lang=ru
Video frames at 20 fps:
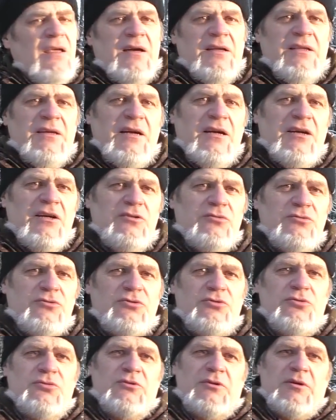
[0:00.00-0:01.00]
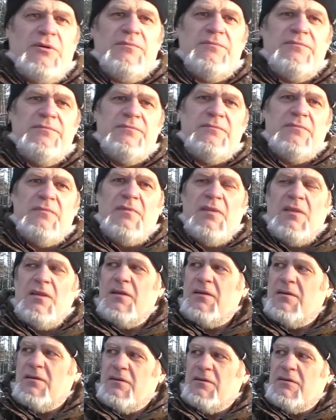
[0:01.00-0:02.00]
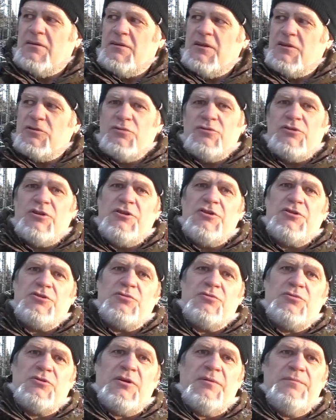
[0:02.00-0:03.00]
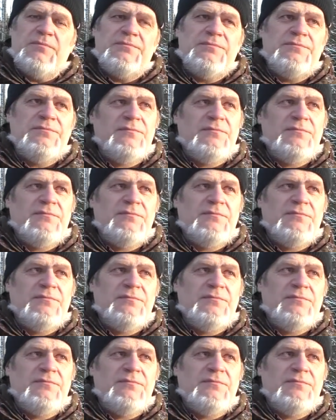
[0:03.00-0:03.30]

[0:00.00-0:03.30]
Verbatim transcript: Хотя какая тут шутка? Это даже уже не шутка.